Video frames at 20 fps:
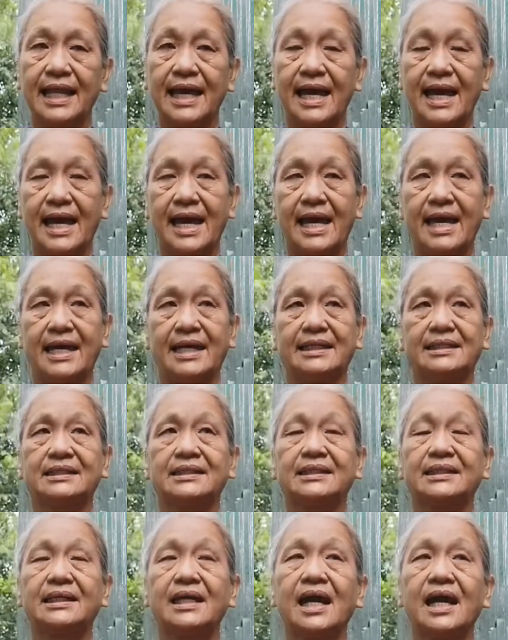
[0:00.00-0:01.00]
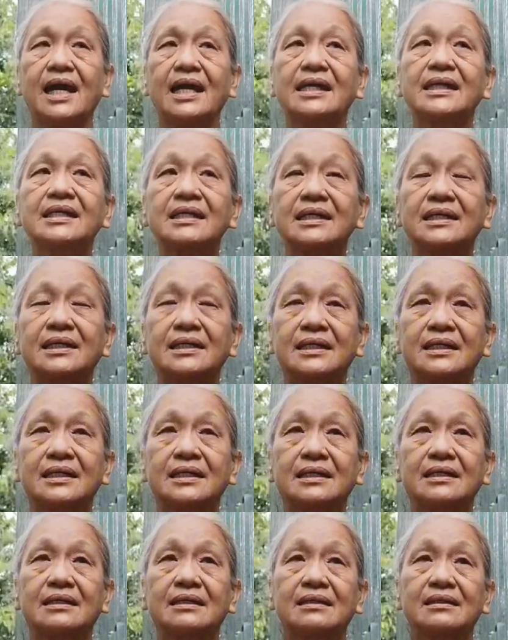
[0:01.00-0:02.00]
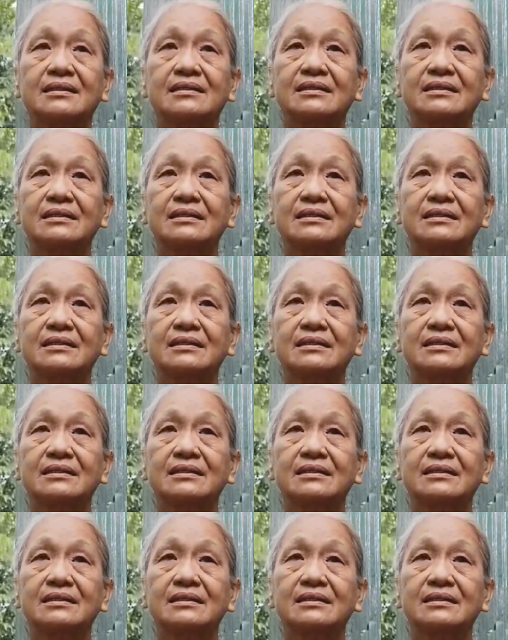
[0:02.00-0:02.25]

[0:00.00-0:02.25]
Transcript: Dạ. là cái